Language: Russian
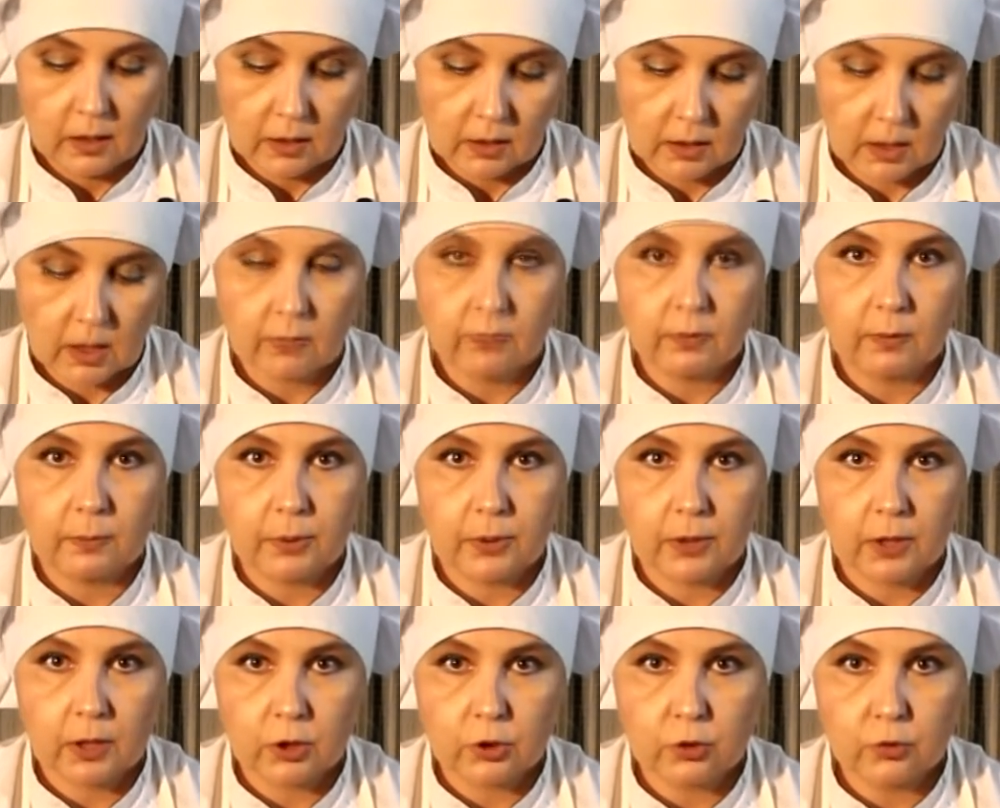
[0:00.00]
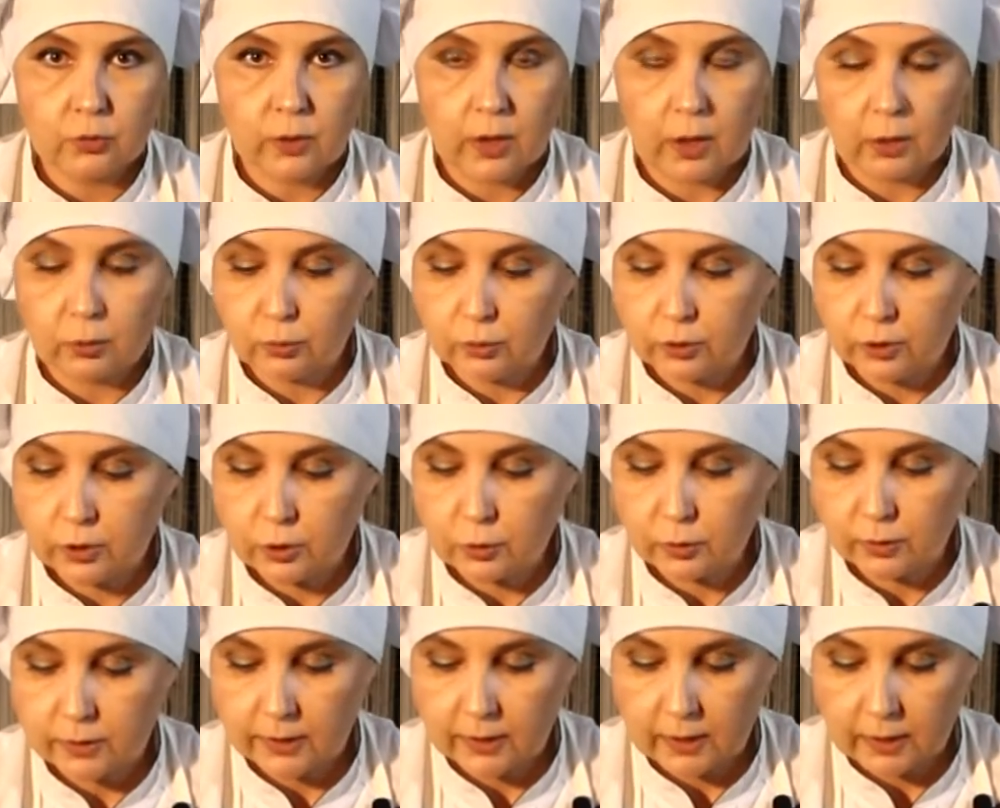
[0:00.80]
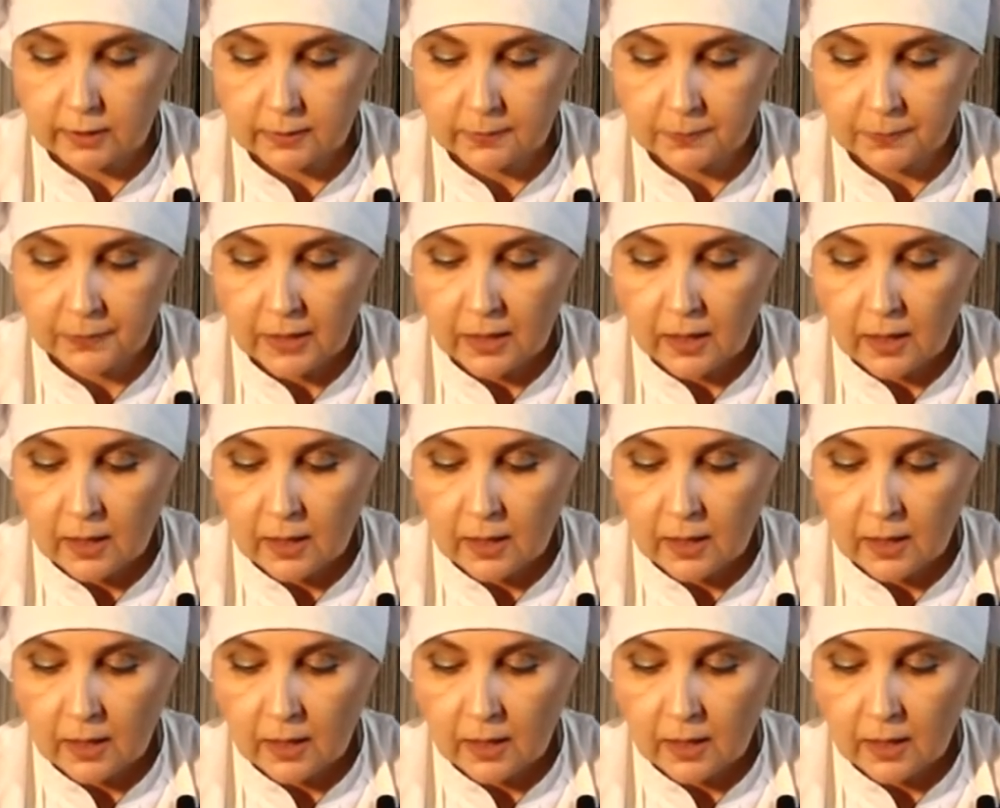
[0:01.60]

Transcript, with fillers: и я вам покажу, какой результат.